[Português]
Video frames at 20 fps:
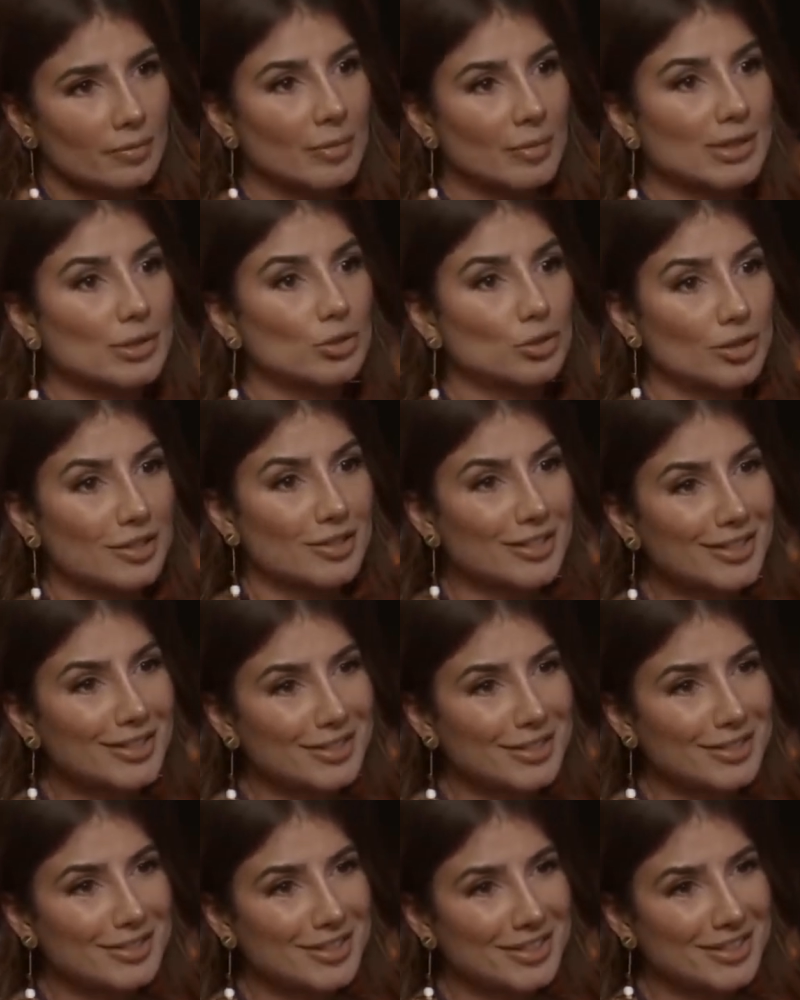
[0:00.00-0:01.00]
Mas eu tinha
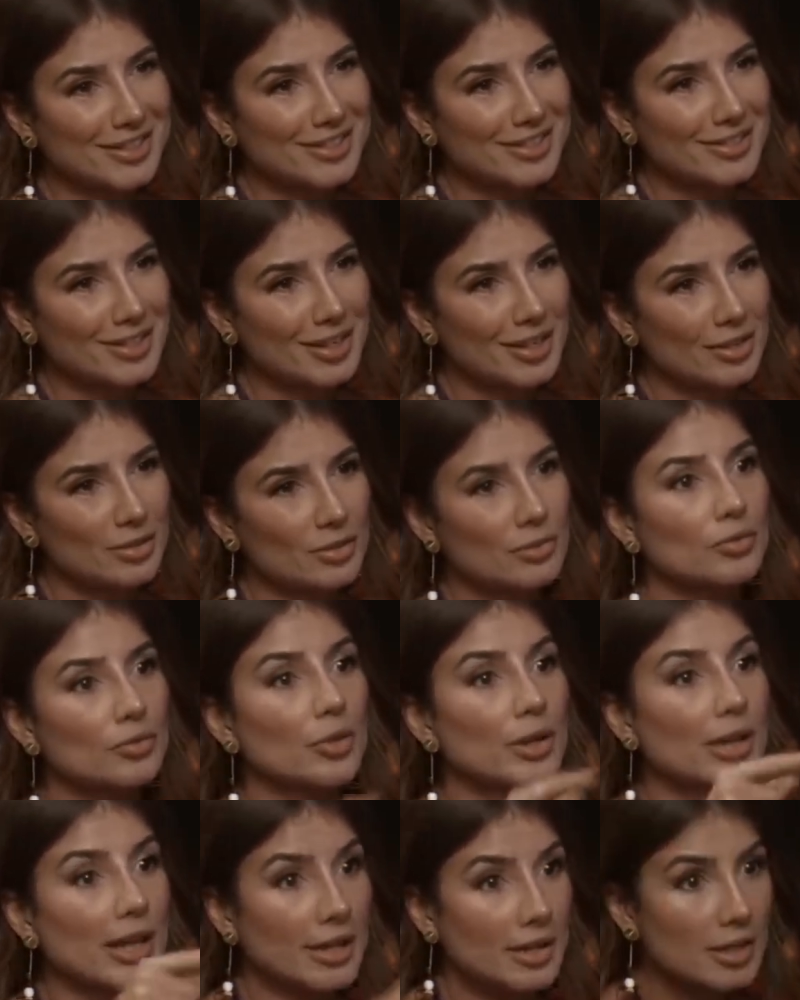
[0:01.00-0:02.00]
certeza que ia dar certo.
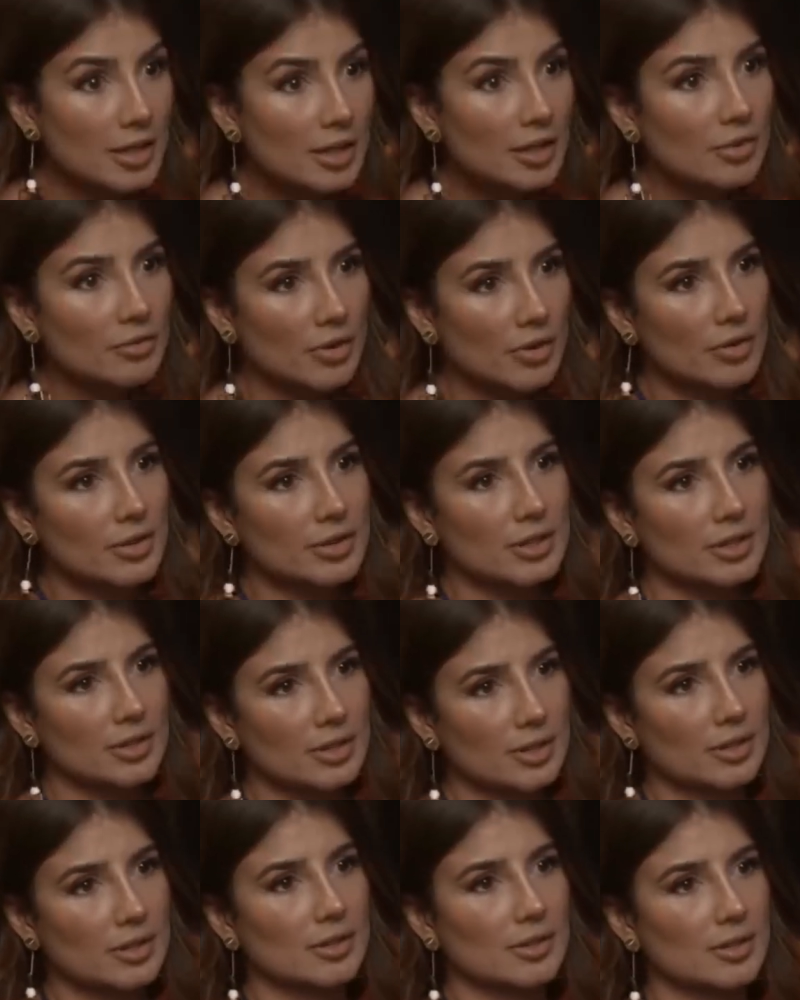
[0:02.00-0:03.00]
Foi aí que veio a
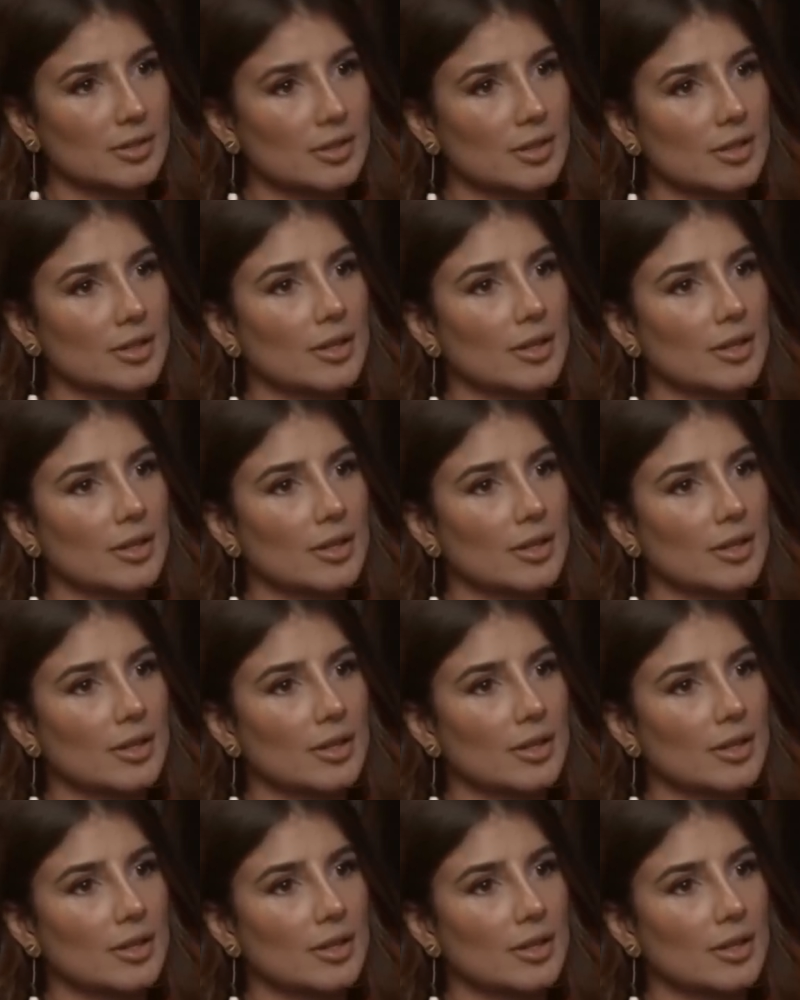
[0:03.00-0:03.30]
certeza.